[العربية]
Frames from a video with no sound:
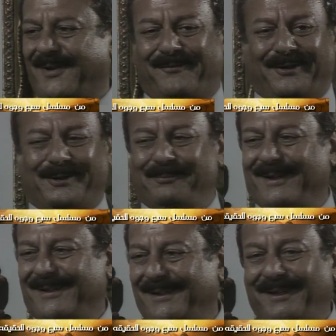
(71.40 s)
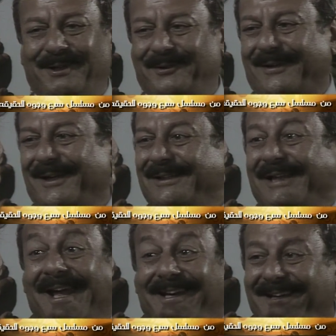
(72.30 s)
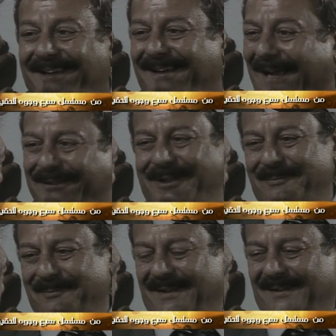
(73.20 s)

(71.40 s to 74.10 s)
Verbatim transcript: يا فندم ده ده تاريخ قديم